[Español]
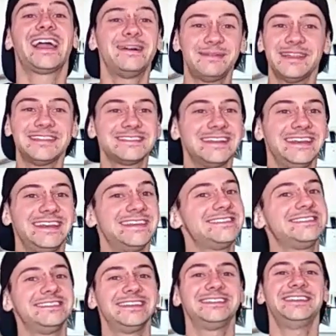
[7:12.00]
Acaba de salir
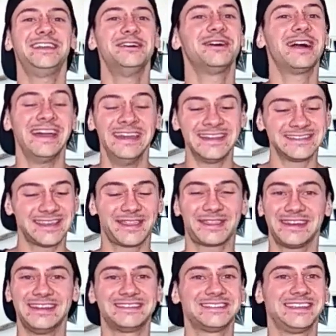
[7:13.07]
esto y yo tengo ganas de
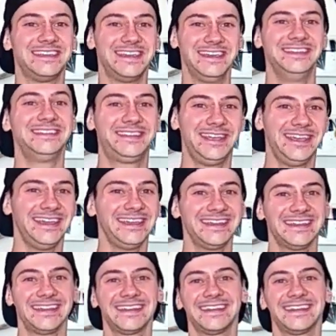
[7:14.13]
hacer el siguiente.